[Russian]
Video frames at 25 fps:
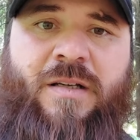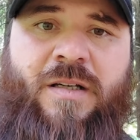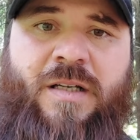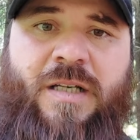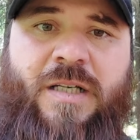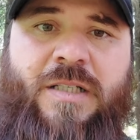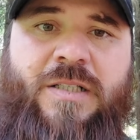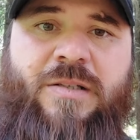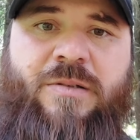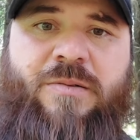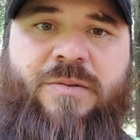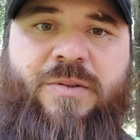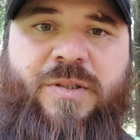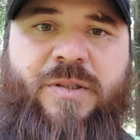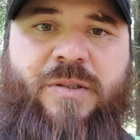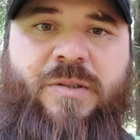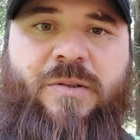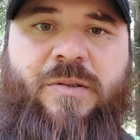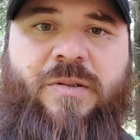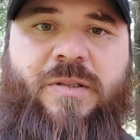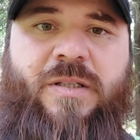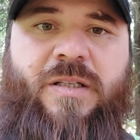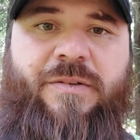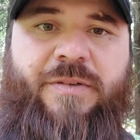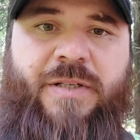эти люди
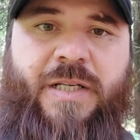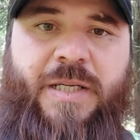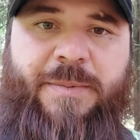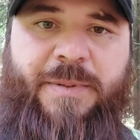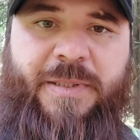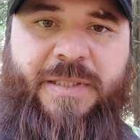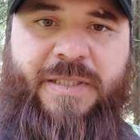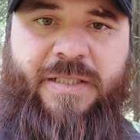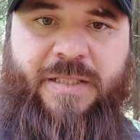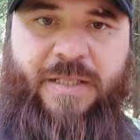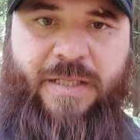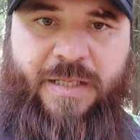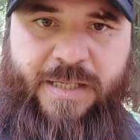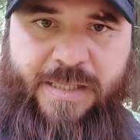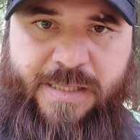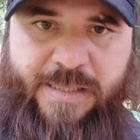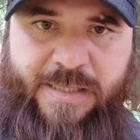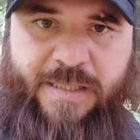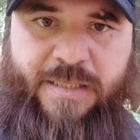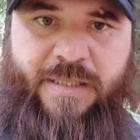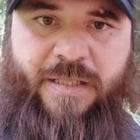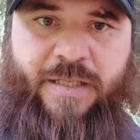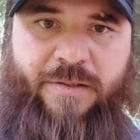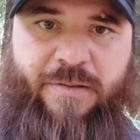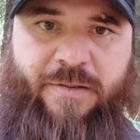долгое время
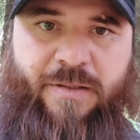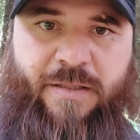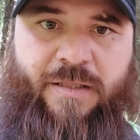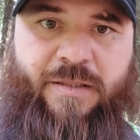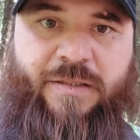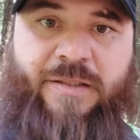терроризировали